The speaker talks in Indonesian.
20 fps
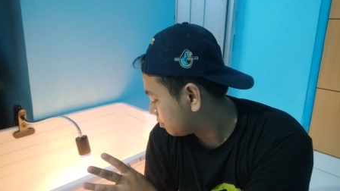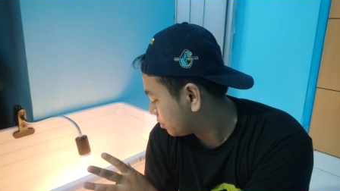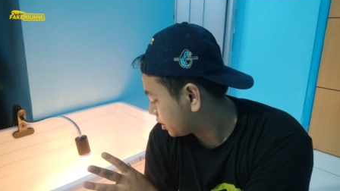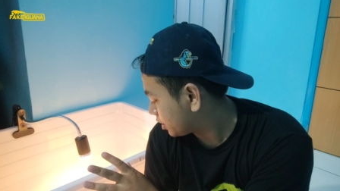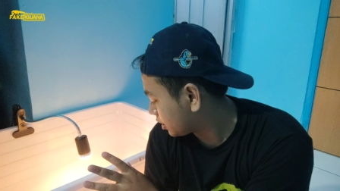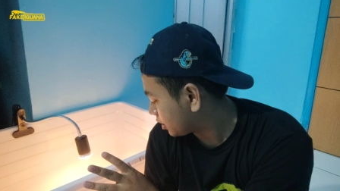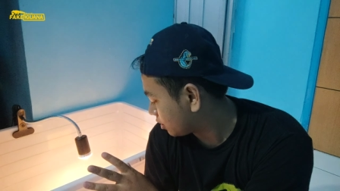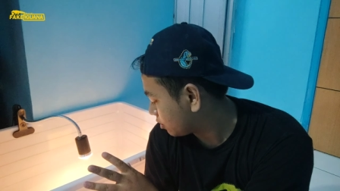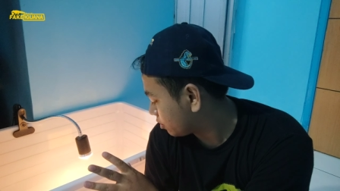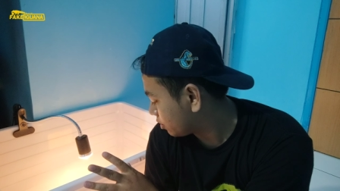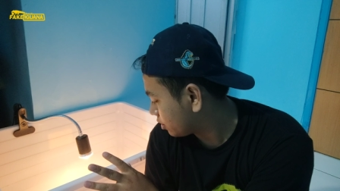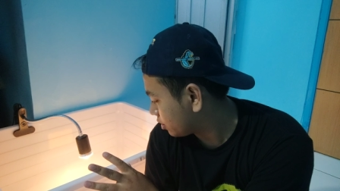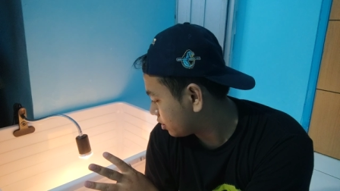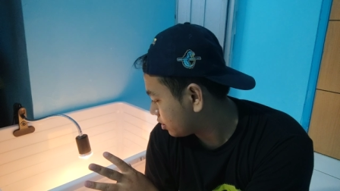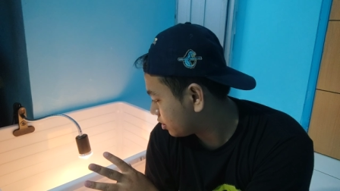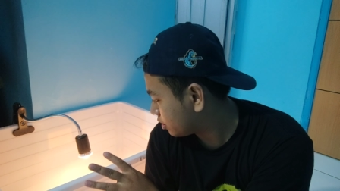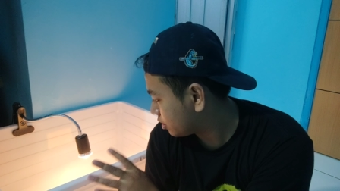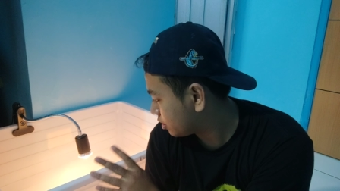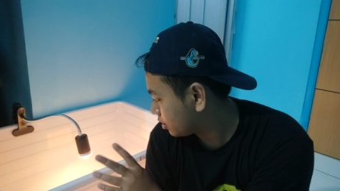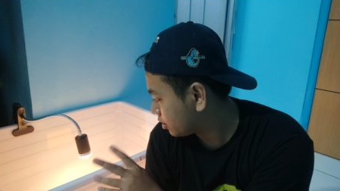bertelur
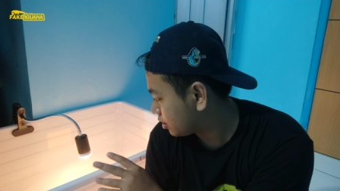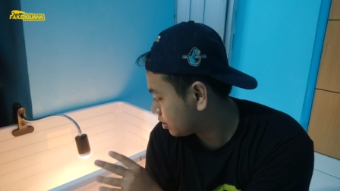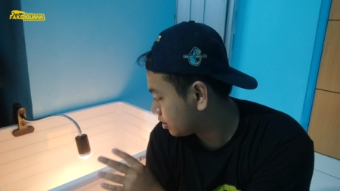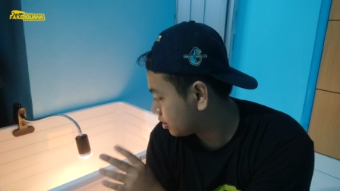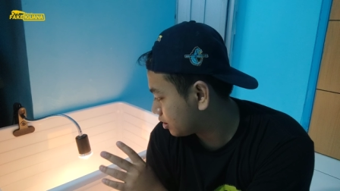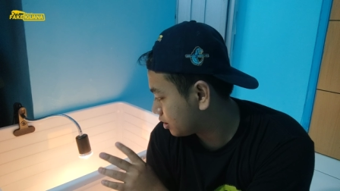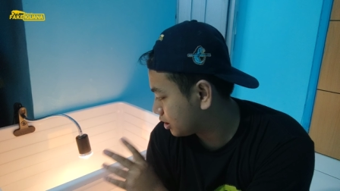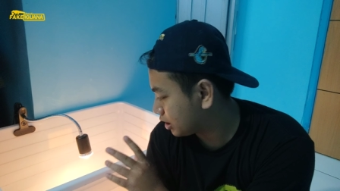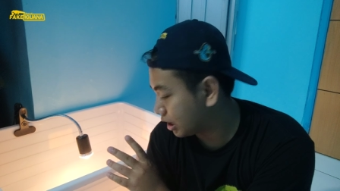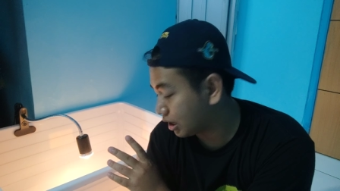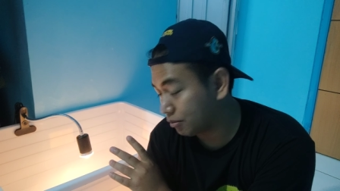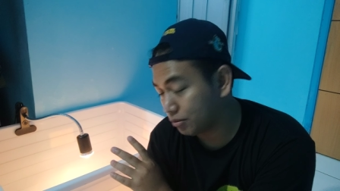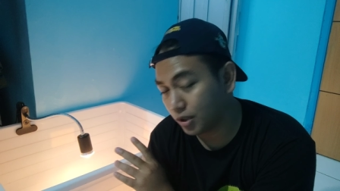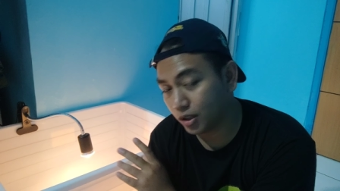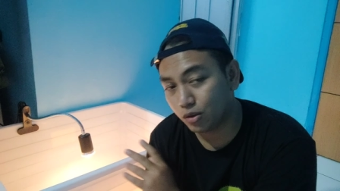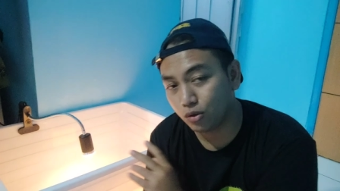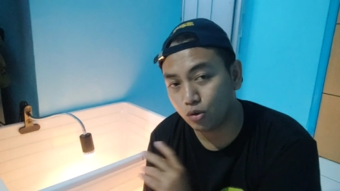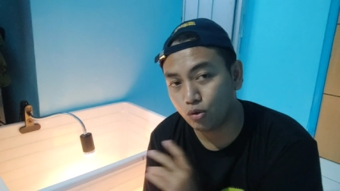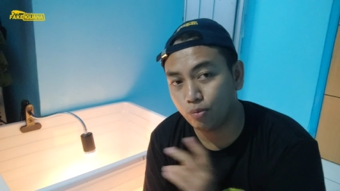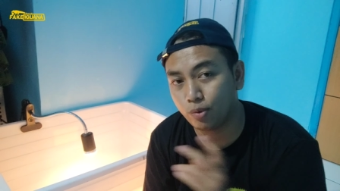di
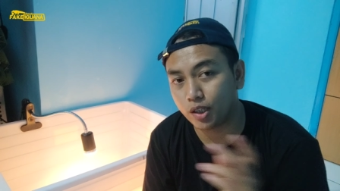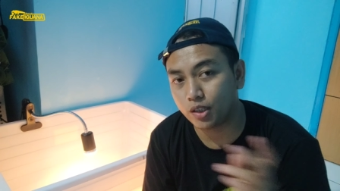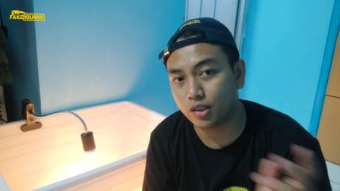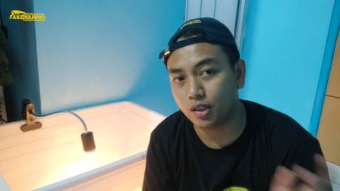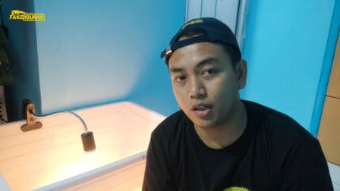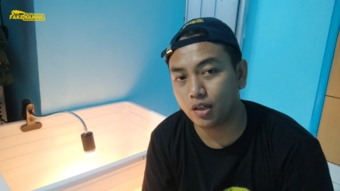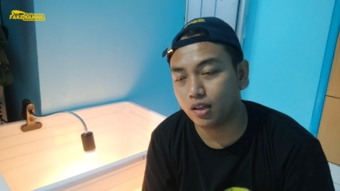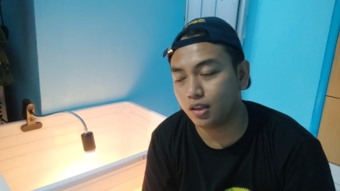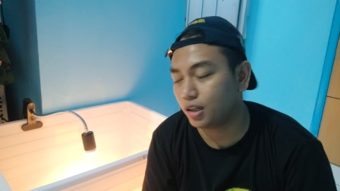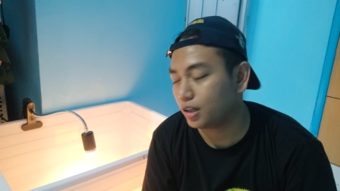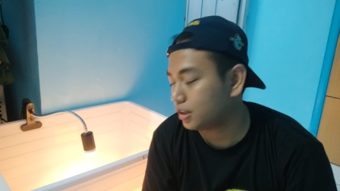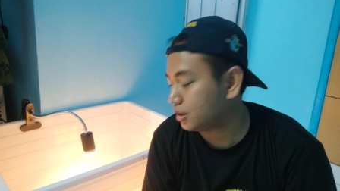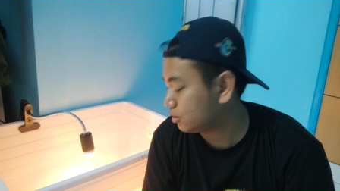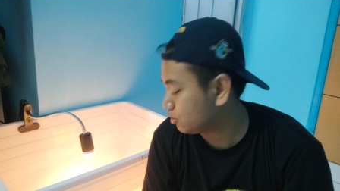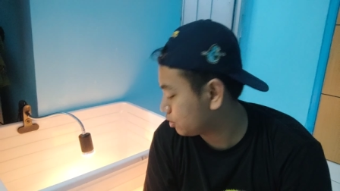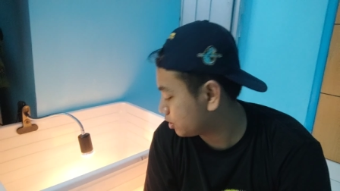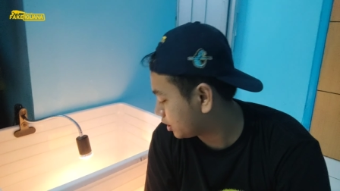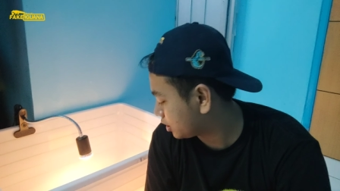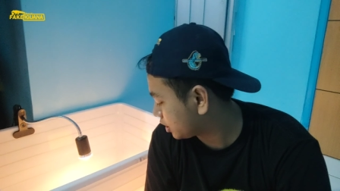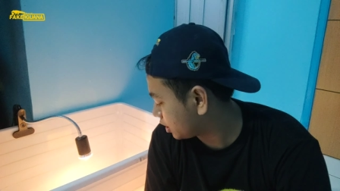dalamnya dulu pasir tadi
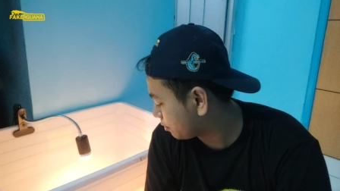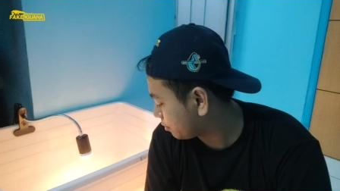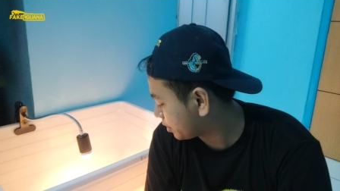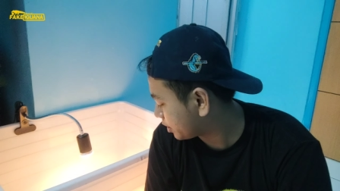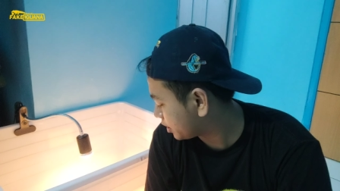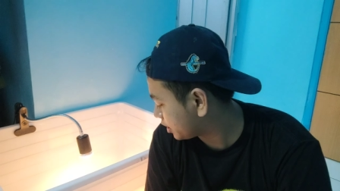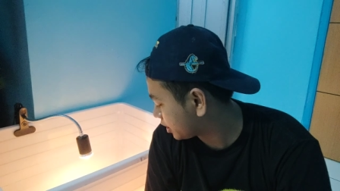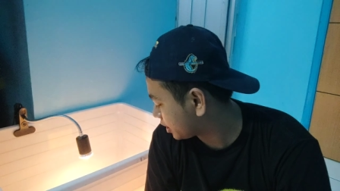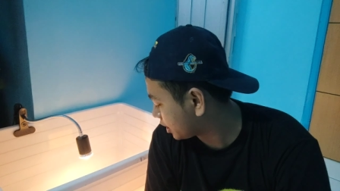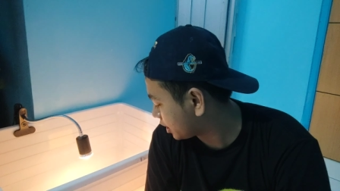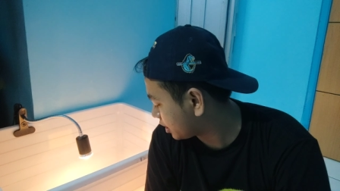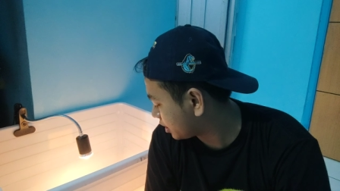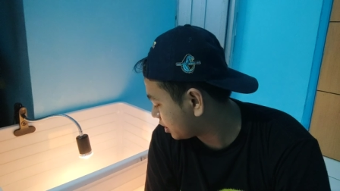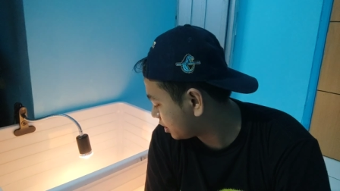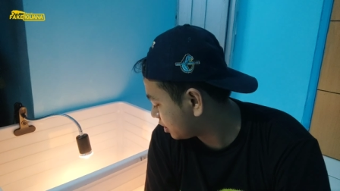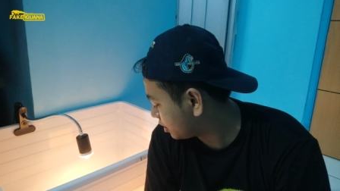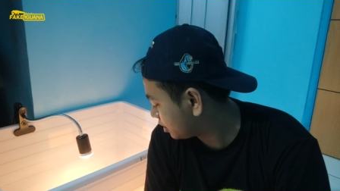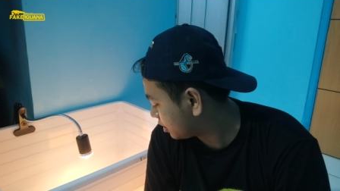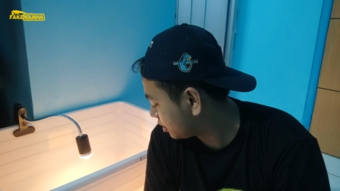sudah saya bersihkan